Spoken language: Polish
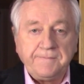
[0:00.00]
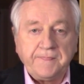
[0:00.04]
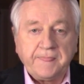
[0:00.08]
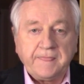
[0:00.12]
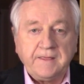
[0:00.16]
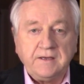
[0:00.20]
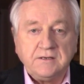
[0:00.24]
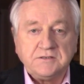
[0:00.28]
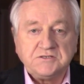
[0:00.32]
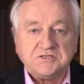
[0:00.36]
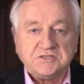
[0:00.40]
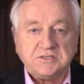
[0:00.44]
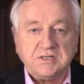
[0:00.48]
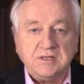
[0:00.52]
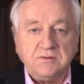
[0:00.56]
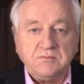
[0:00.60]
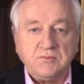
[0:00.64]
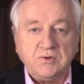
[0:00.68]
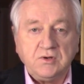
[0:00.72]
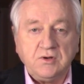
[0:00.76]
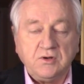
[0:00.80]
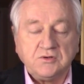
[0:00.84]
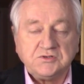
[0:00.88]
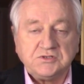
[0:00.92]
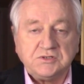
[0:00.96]
e, z tym,
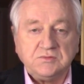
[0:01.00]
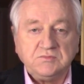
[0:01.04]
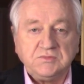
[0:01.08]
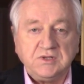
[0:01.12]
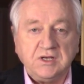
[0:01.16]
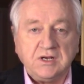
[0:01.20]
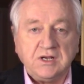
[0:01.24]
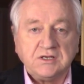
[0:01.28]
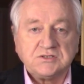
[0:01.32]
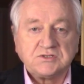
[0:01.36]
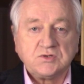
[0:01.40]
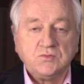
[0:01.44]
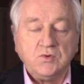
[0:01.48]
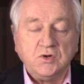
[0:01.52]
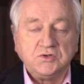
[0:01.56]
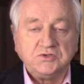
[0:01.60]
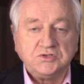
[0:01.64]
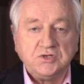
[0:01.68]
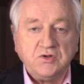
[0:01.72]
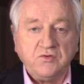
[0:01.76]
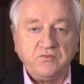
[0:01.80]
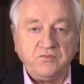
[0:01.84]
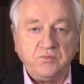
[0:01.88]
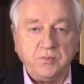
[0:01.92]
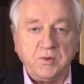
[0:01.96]
o czym teraz
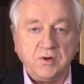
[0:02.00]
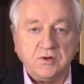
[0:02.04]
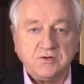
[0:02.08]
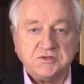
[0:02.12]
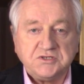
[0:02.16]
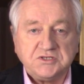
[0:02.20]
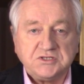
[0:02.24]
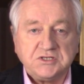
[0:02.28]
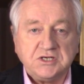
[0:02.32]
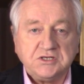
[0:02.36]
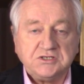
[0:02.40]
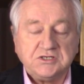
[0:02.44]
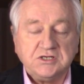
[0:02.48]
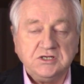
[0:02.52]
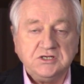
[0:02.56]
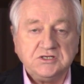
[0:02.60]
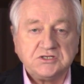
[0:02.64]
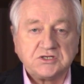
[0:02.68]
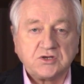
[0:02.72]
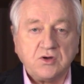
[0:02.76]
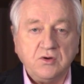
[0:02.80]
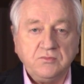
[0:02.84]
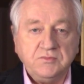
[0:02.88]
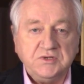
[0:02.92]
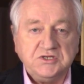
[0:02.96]
głośno w Polsce, czyli
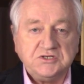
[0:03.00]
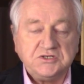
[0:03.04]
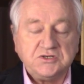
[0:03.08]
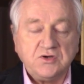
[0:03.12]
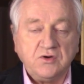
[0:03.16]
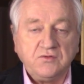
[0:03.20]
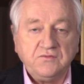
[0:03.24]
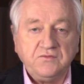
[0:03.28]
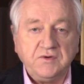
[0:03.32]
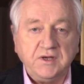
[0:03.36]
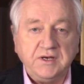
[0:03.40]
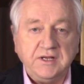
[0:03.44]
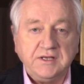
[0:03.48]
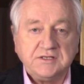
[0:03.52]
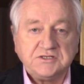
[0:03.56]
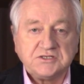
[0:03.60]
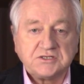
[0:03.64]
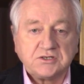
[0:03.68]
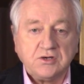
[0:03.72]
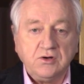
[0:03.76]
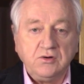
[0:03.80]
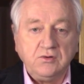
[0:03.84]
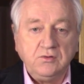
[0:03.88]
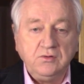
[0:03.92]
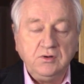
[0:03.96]
z Komisją
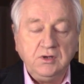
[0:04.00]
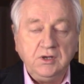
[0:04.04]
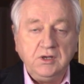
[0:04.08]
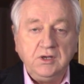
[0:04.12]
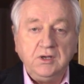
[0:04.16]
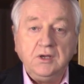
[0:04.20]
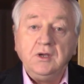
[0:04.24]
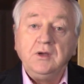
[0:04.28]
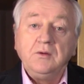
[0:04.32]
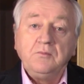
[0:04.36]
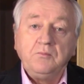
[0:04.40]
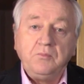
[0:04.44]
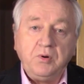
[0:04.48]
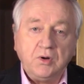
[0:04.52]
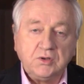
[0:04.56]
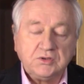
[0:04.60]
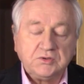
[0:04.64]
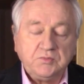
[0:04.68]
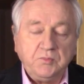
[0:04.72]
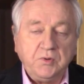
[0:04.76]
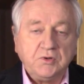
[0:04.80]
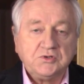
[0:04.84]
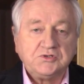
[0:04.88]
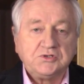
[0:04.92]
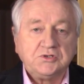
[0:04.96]
Wenecką,
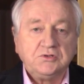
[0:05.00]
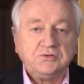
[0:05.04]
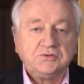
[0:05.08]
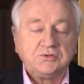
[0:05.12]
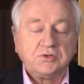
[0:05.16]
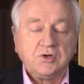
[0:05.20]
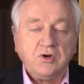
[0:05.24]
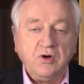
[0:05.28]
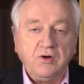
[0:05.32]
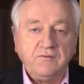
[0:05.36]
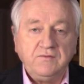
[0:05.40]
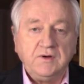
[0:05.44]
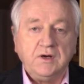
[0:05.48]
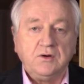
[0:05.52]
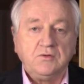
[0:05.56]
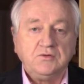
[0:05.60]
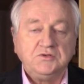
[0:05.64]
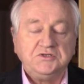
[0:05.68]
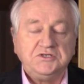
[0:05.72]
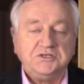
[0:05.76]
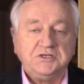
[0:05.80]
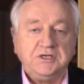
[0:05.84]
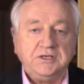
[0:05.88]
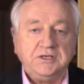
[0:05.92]
podporządkował się